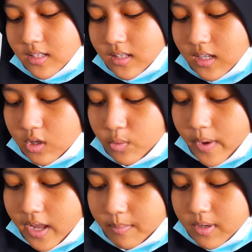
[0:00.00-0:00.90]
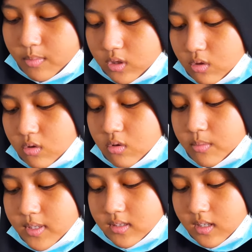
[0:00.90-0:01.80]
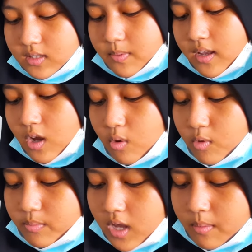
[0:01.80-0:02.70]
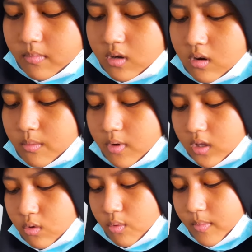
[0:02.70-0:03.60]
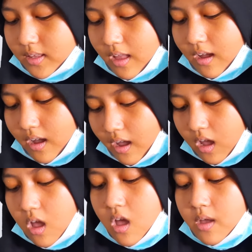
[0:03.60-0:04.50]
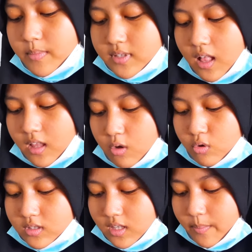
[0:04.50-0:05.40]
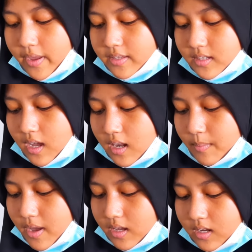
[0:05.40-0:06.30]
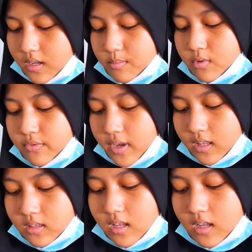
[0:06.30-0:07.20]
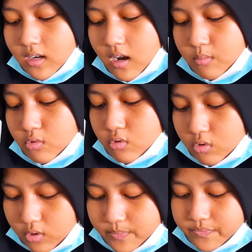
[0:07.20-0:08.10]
seni rupa yang berbentuk kubistis pada umumnya merobot rumah tangga misalnya kursi, meja, lemari, bufet, dan rak buku.